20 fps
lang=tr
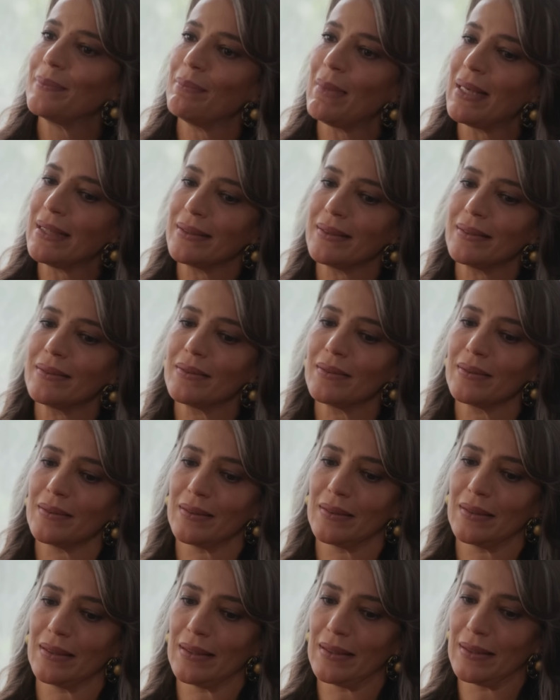Ben
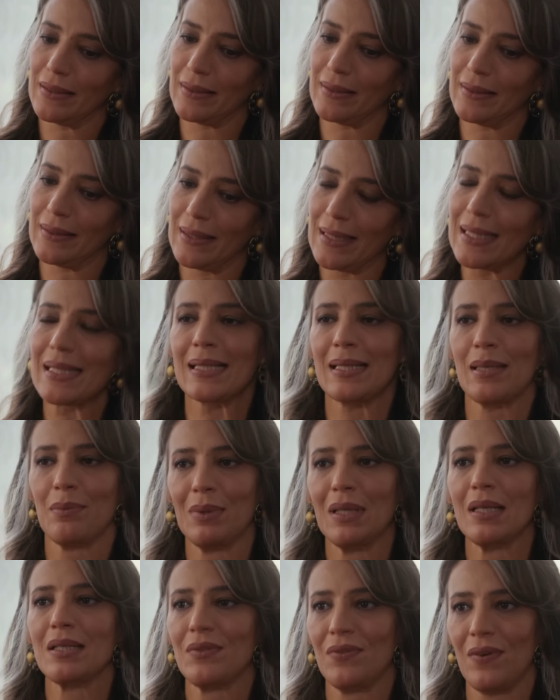size
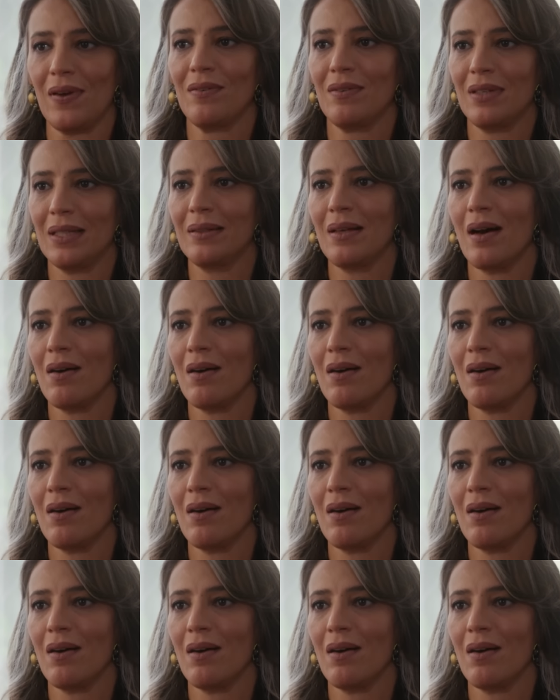biraz fevri